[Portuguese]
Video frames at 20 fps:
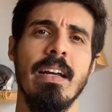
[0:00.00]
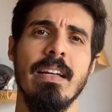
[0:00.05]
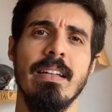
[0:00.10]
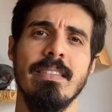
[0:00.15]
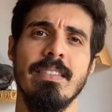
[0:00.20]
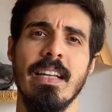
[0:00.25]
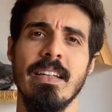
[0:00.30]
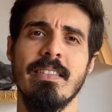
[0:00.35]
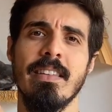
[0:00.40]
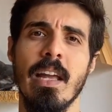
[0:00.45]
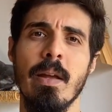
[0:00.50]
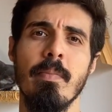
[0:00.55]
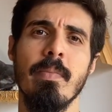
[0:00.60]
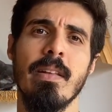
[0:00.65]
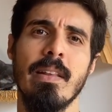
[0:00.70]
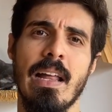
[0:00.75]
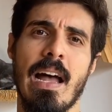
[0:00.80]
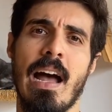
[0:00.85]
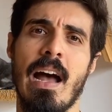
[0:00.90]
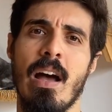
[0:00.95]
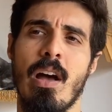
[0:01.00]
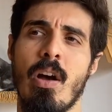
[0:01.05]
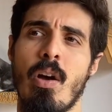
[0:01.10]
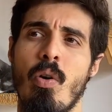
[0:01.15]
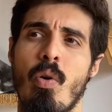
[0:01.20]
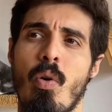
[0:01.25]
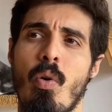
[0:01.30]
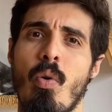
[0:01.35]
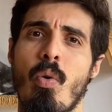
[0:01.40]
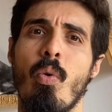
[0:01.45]
determinar
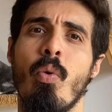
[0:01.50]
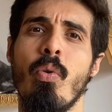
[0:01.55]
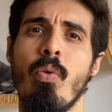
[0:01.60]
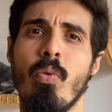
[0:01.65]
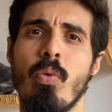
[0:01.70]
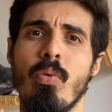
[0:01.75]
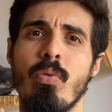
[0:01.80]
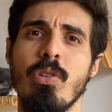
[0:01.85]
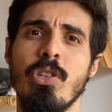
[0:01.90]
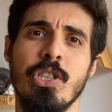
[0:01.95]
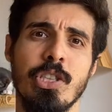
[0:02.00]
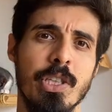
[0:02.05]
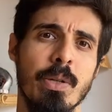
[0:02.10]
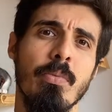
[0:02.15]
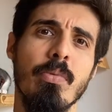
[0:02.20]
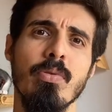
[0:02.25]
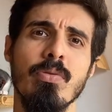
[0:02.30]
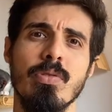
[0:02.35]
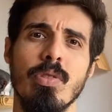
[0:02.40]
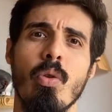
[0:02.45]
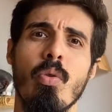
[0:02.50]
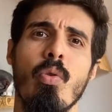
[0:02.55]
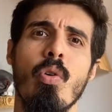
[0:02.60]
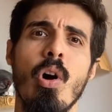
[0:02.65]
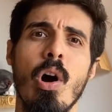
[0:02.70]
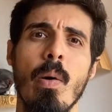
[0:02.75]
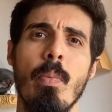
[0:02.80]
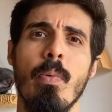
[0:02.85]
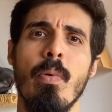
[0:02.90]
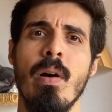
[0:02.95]
o, estímulo no seu
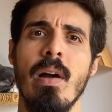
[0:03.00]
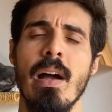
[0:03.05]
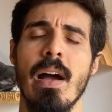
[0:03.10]
corpo,